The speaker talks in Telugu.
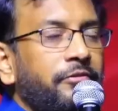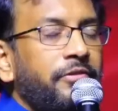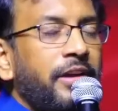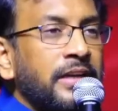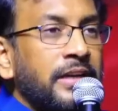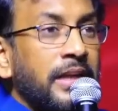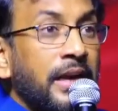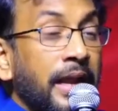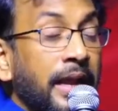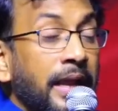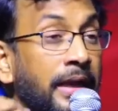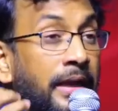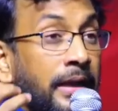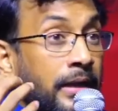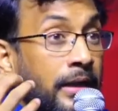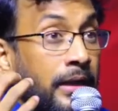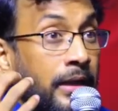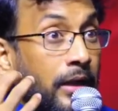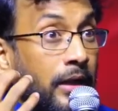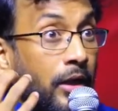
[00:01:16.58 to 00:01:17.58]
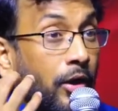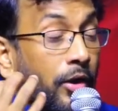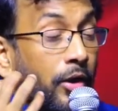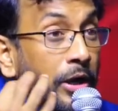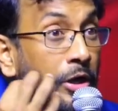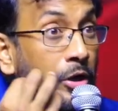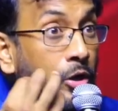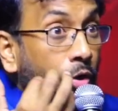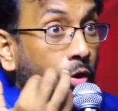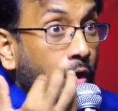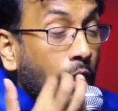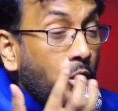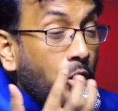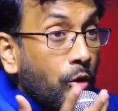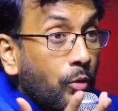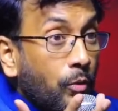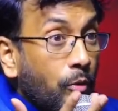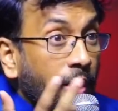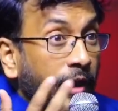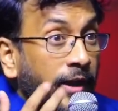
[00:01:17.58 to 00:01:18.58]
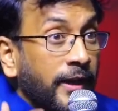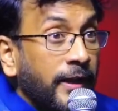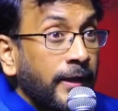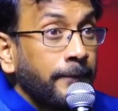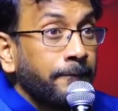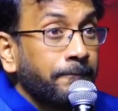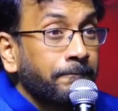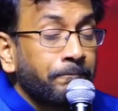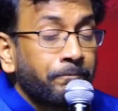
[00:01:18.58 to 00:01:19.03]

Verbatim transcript: వెంటనే రెండు కళ్ళు పోయినాయి